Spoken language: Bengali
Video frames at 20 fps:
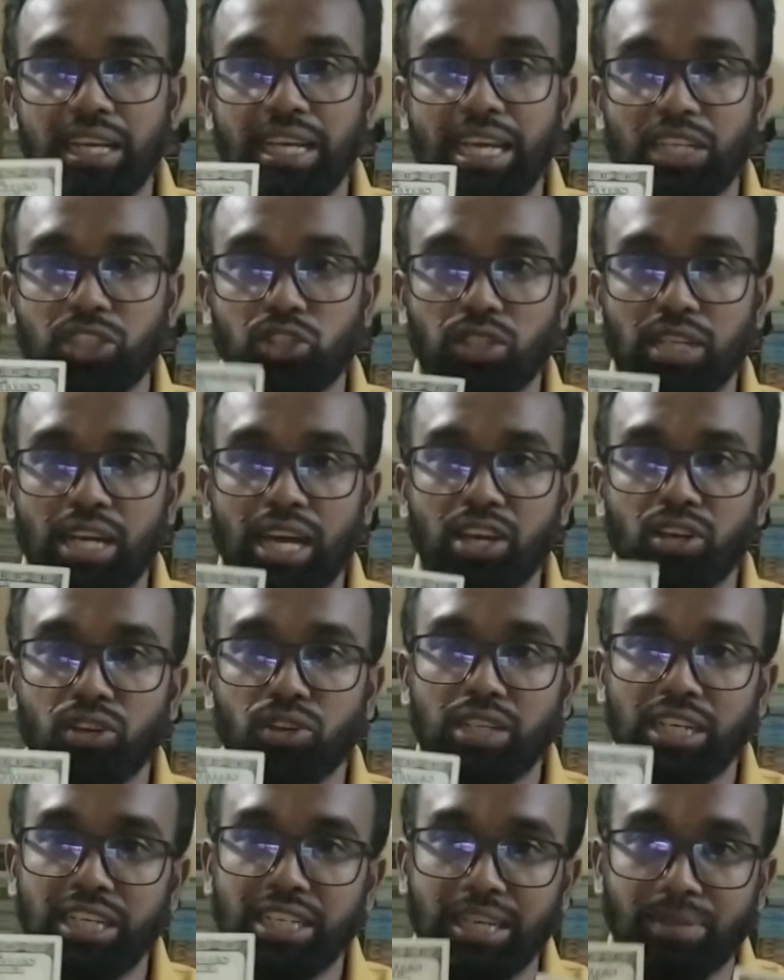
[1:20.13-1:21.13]
একশো টাকার
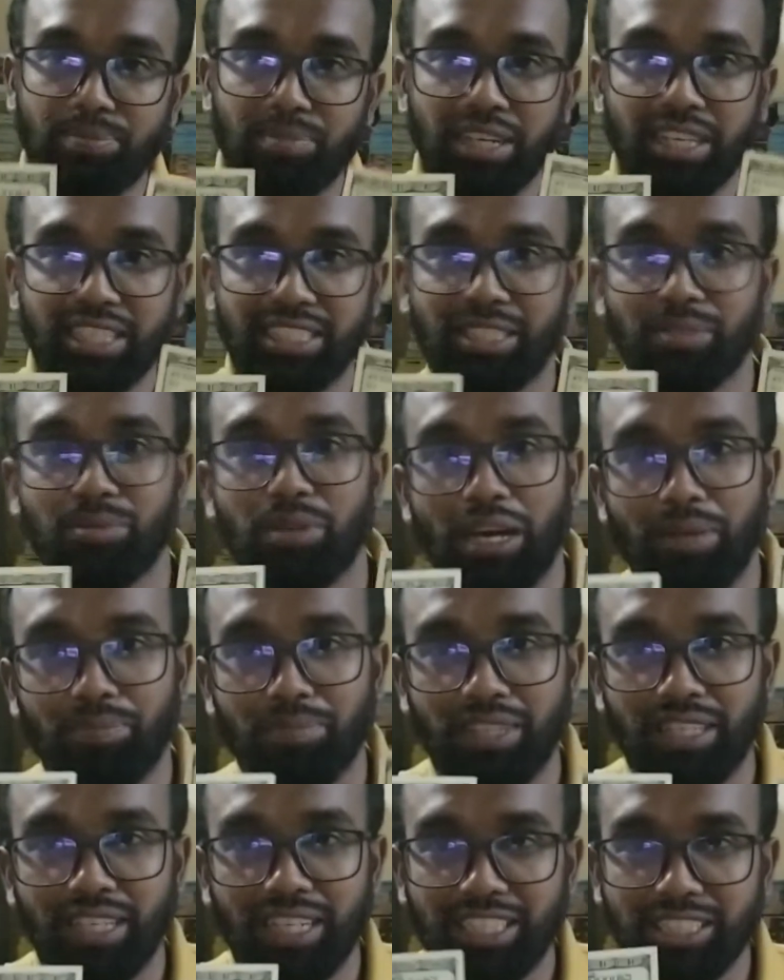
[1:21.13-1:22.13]
নোট এটা আপনার কাছে
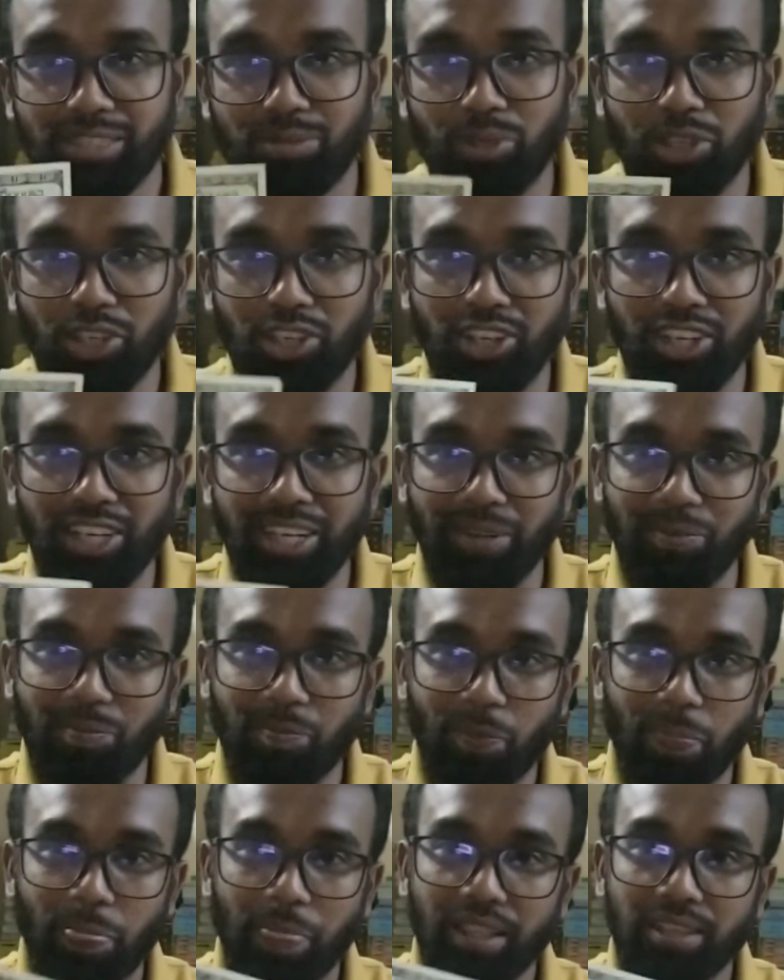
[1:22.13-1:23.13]
আপনাদের কাছে মনে হয়
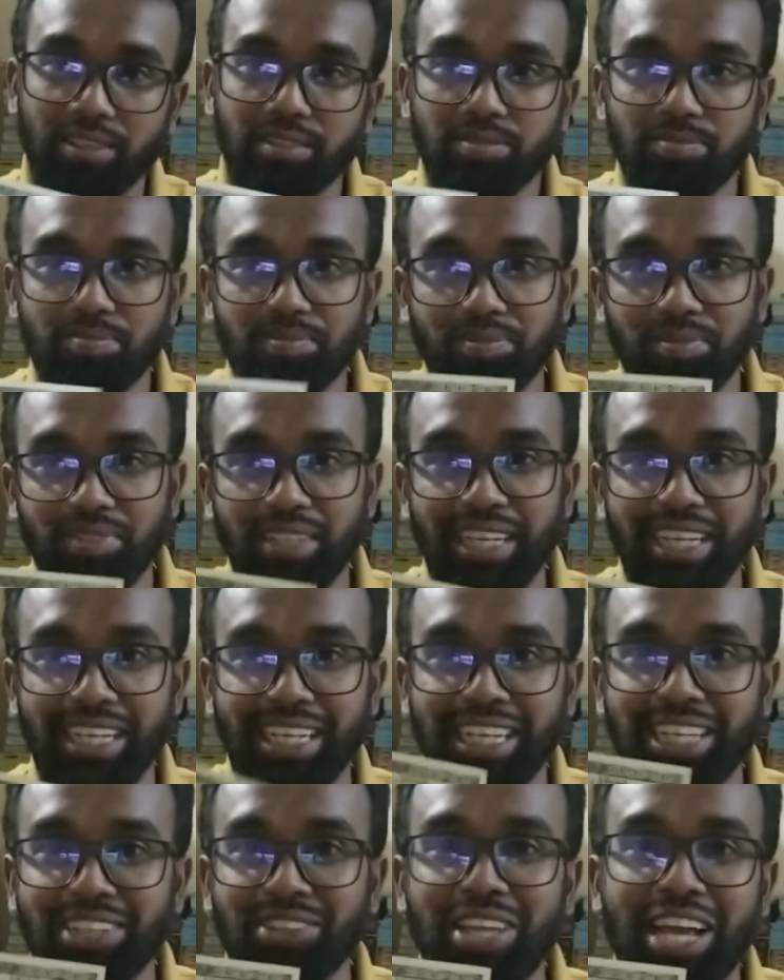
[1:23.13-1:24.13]

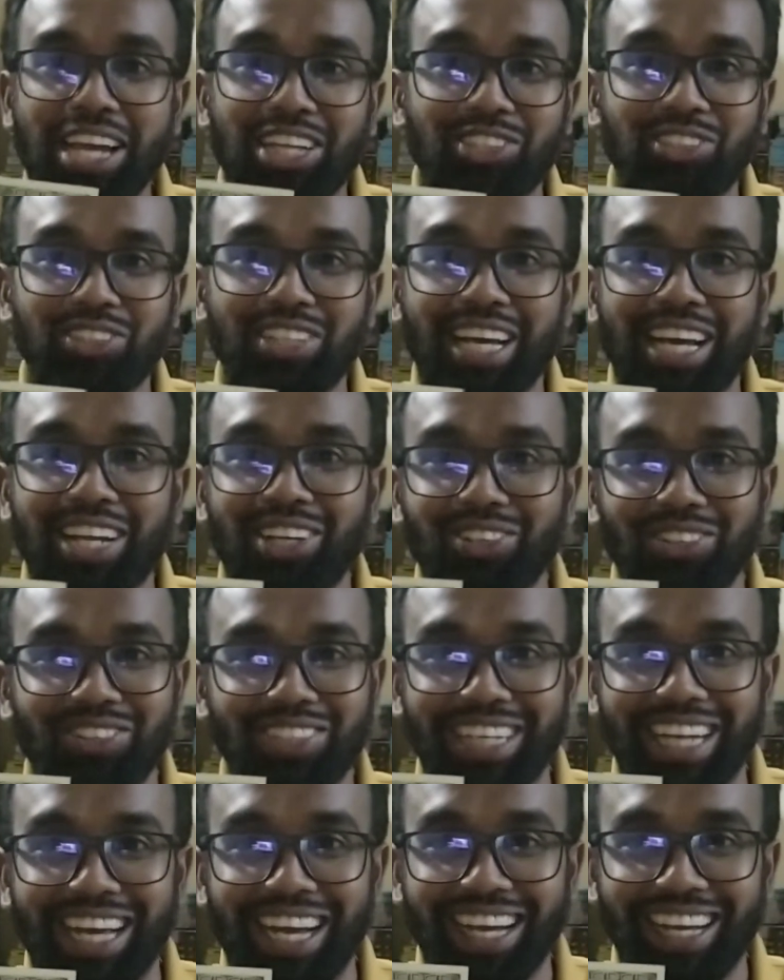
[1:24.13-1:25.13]
এটা কিন্তু একশো টাকার নোট
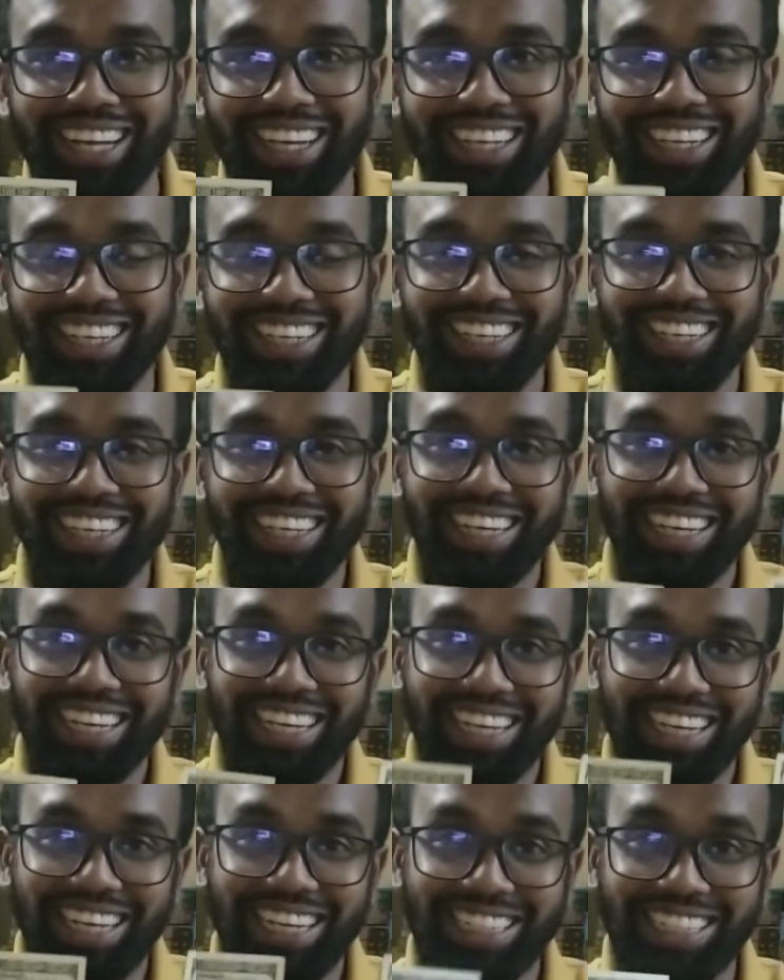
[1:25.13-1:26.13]
না
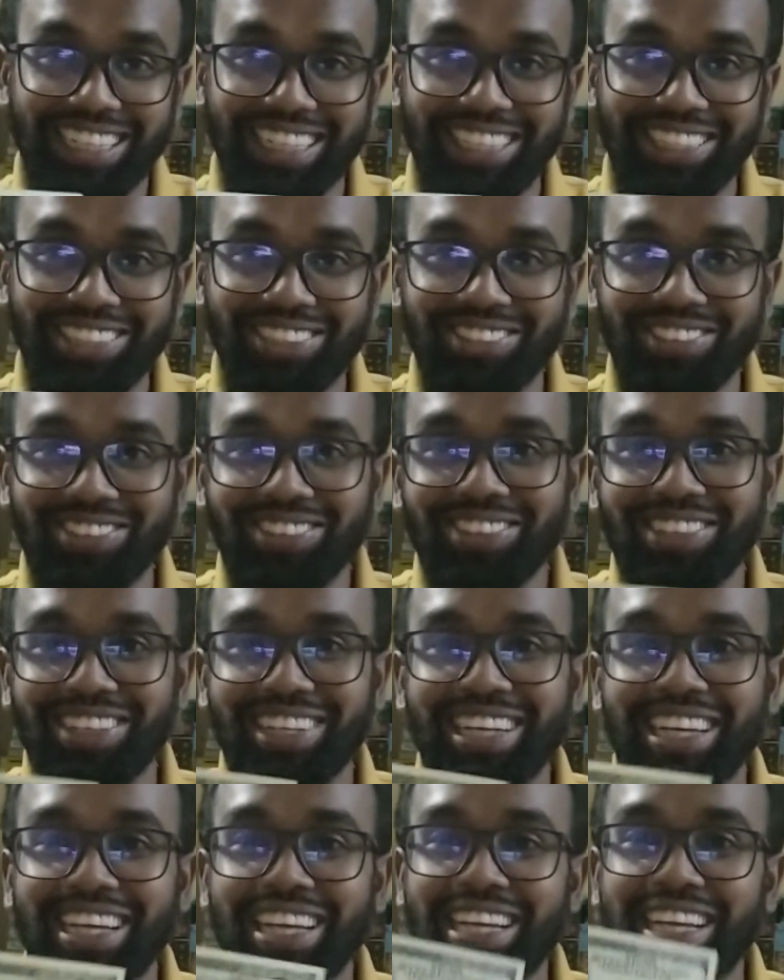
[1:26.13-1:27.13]
এটা কিন্তু
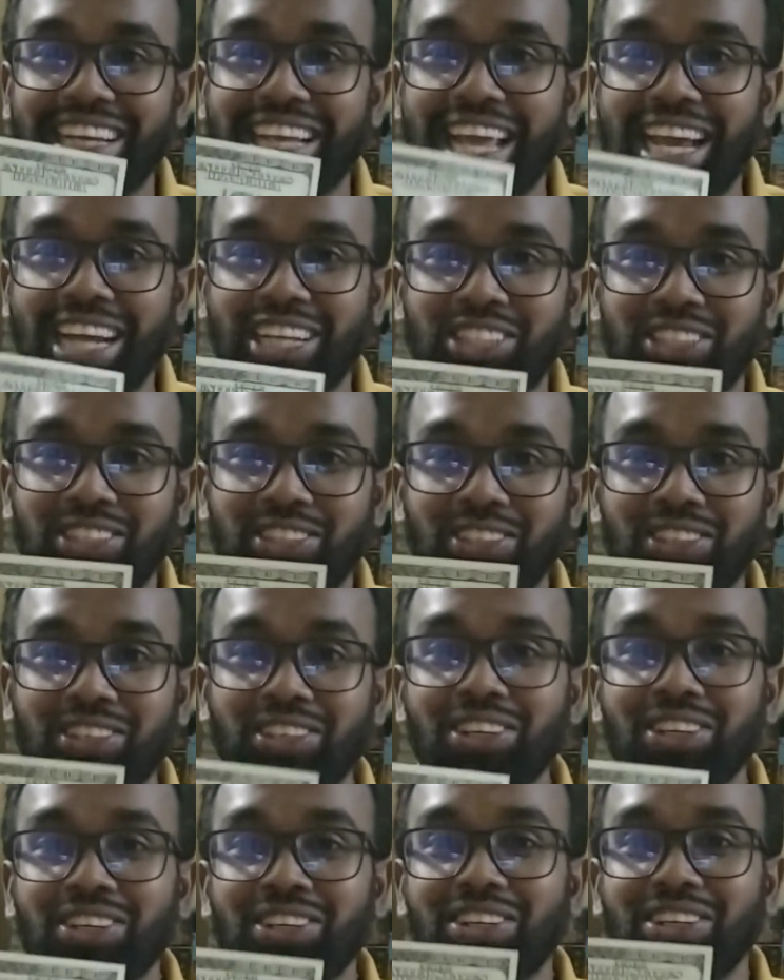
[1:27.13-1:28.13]
একশো
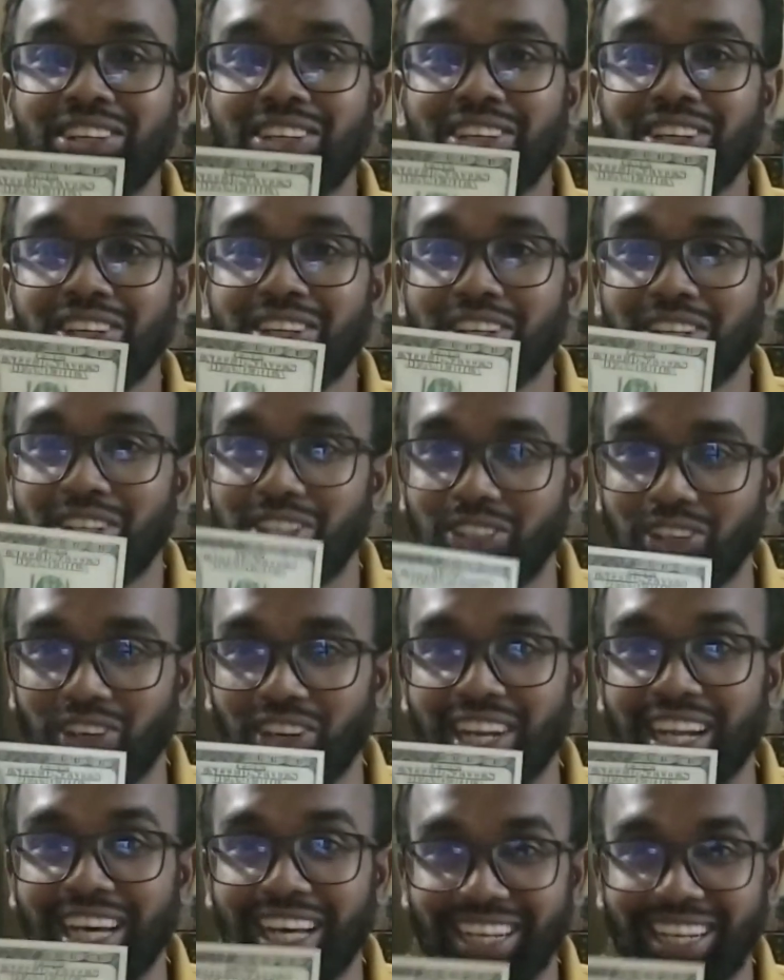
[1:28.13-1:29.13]

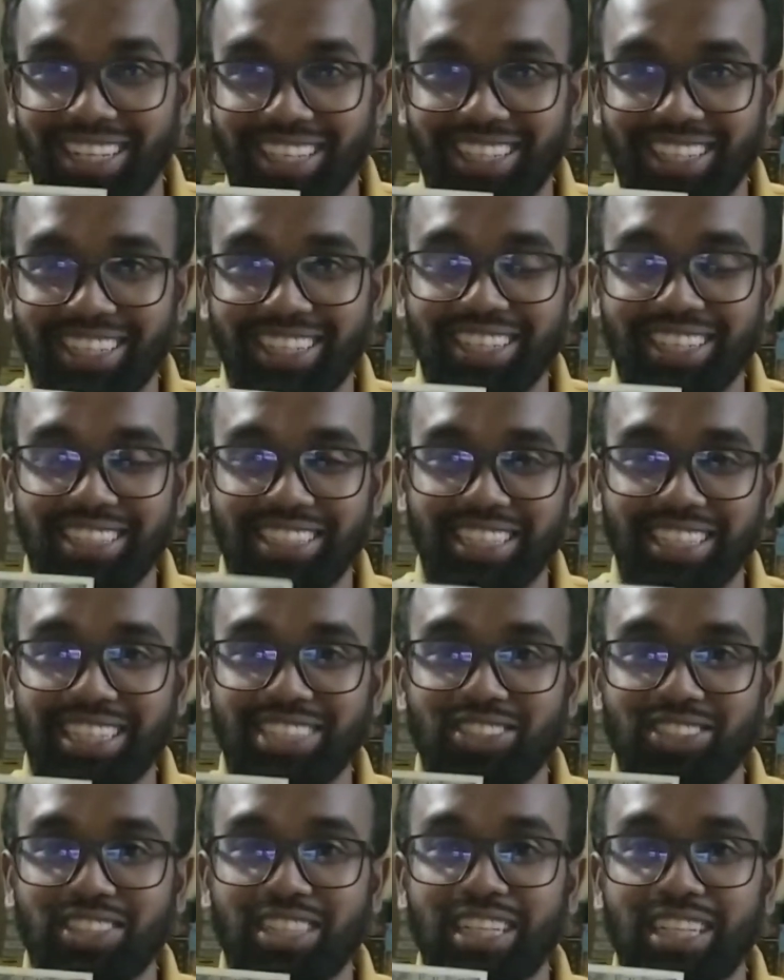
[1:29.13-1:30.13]
ডলার ঠিক
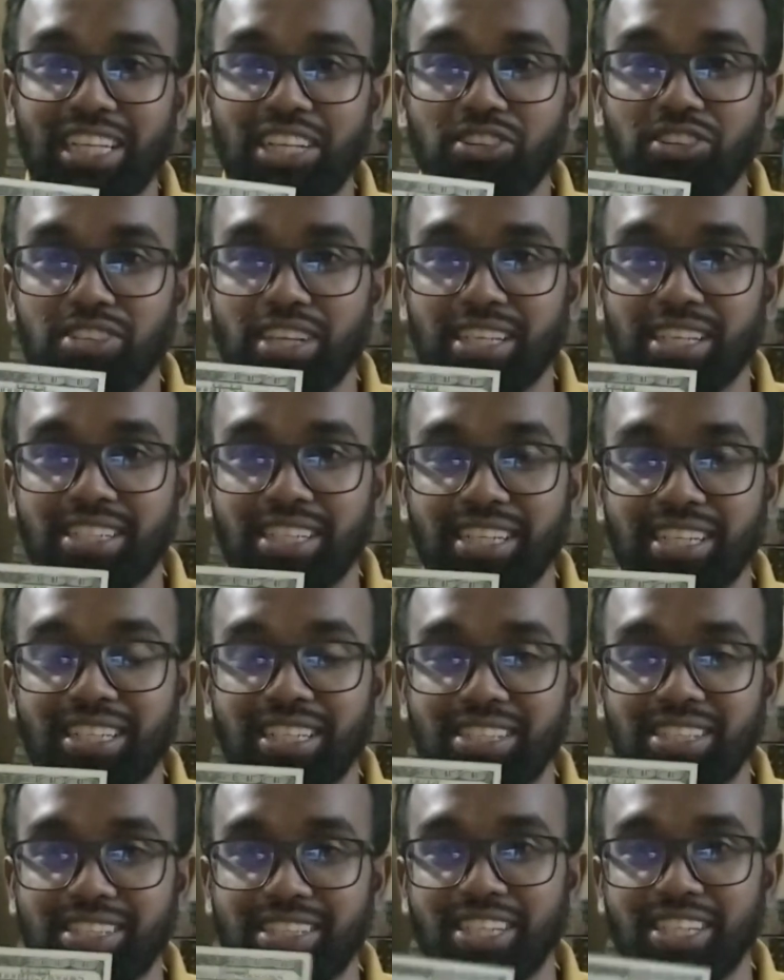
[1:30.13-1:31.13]
আছে অর্থাৎ ইউনাইটেড
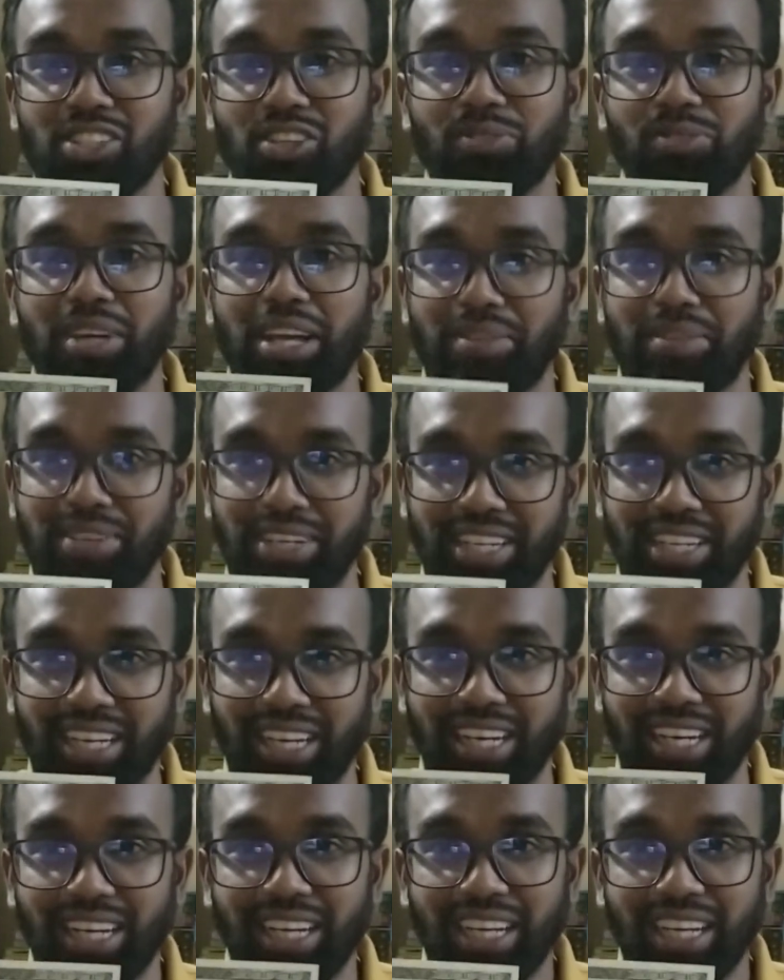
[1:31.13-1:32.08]
স্টেট অফ আমেরিকা